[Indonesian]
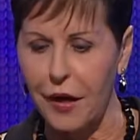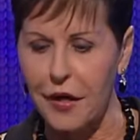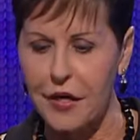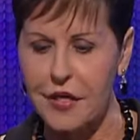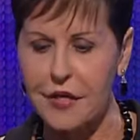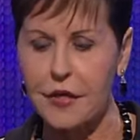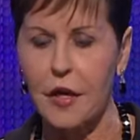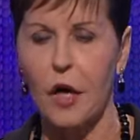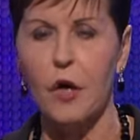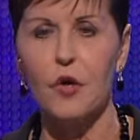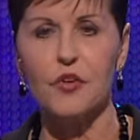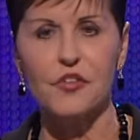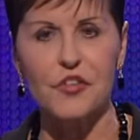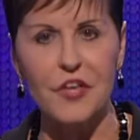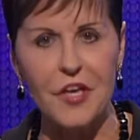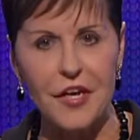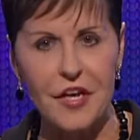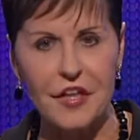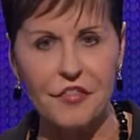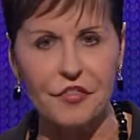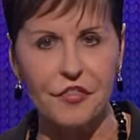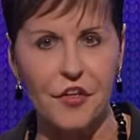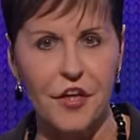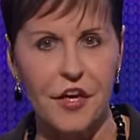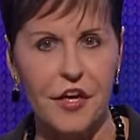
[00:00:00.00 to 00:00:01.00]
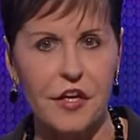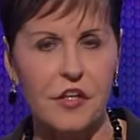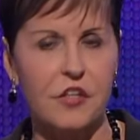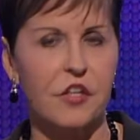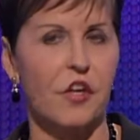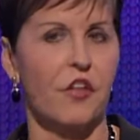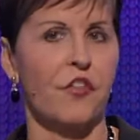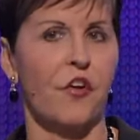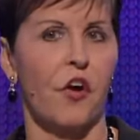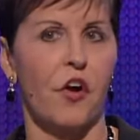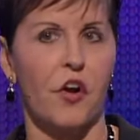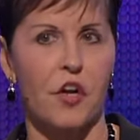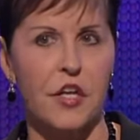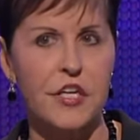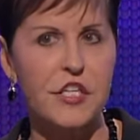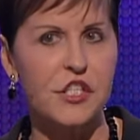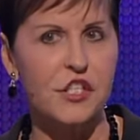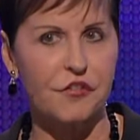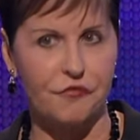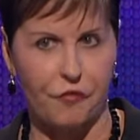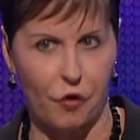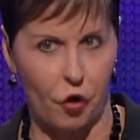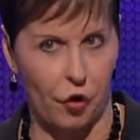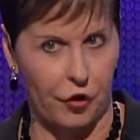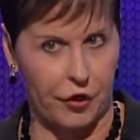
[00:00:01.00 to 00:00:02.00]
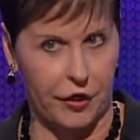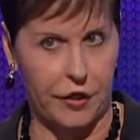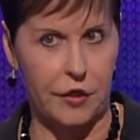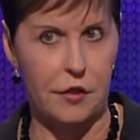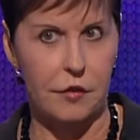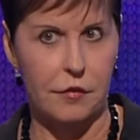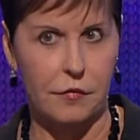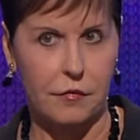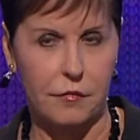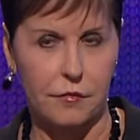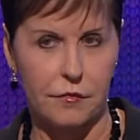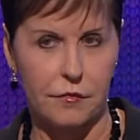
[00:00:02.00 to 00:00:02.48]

yang tahu apapun hingga paling tidak berusia 40 tahun.